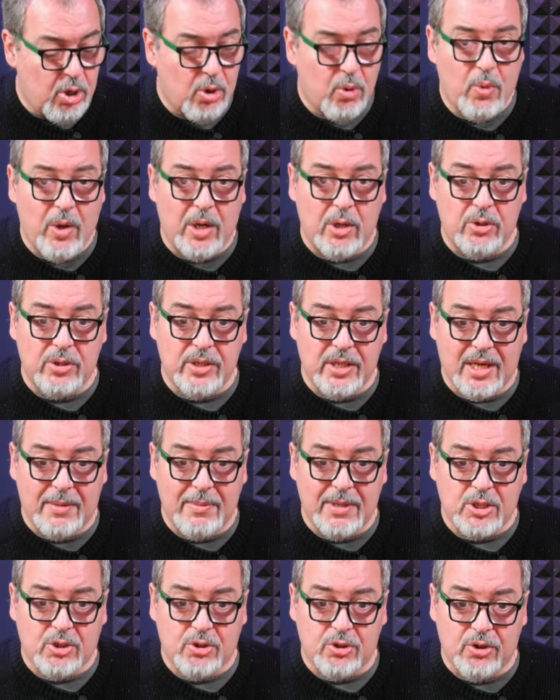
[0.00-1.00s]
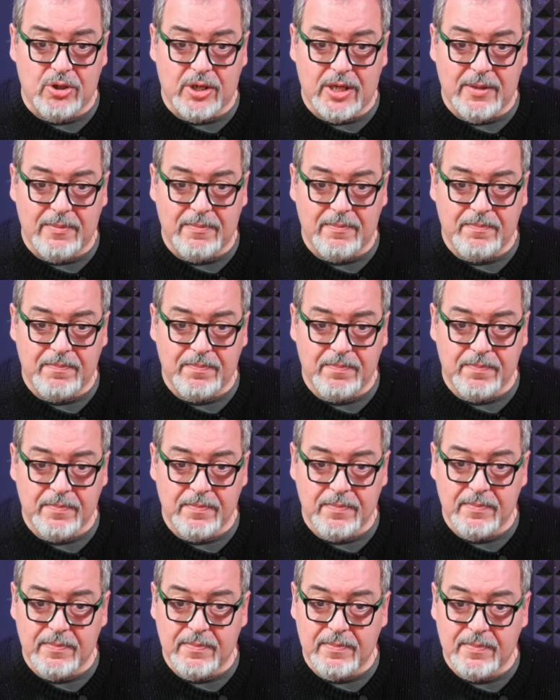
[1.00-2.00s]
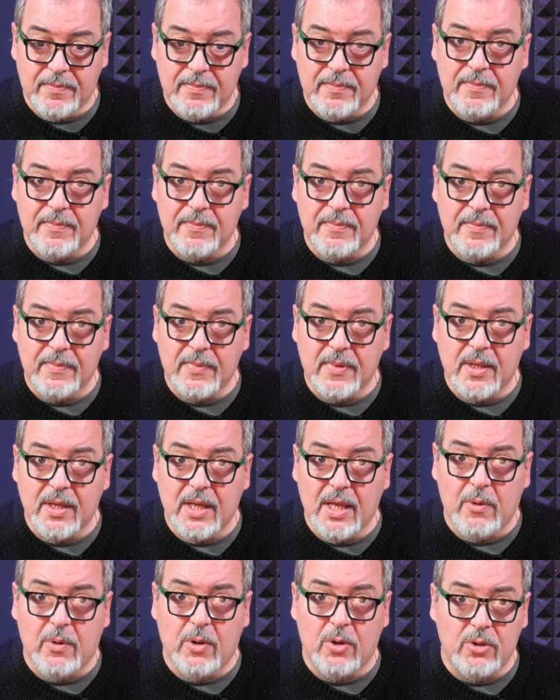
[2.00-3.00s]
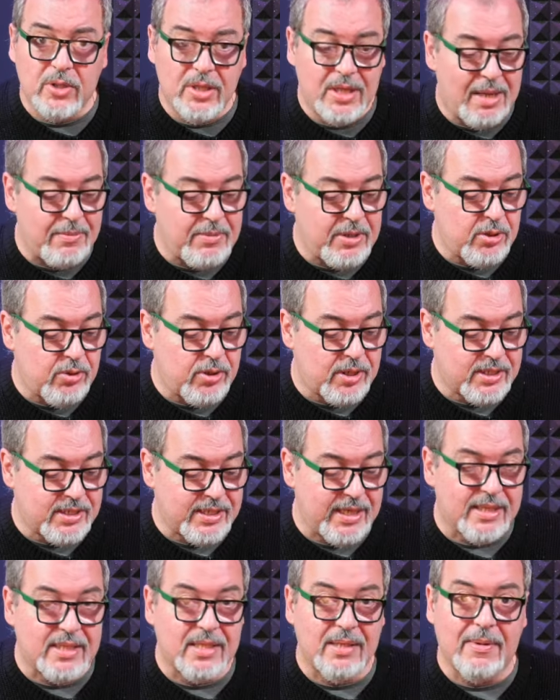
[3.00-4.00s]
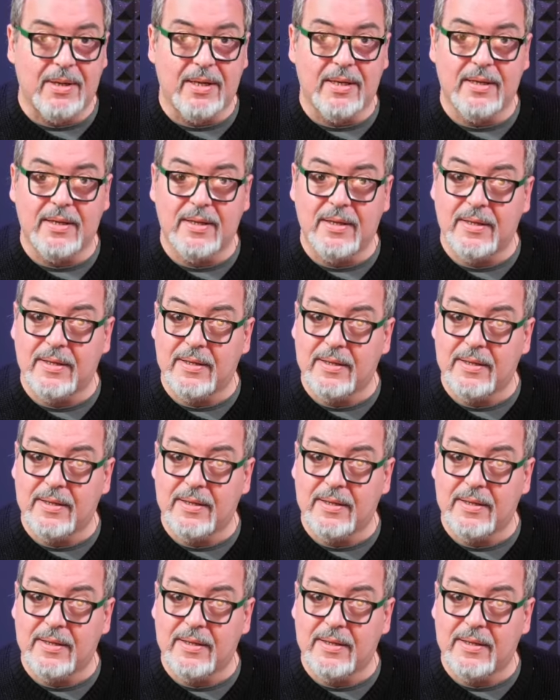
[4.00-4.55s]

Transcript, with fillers: quello di Re maggiore e quello di La minore settima.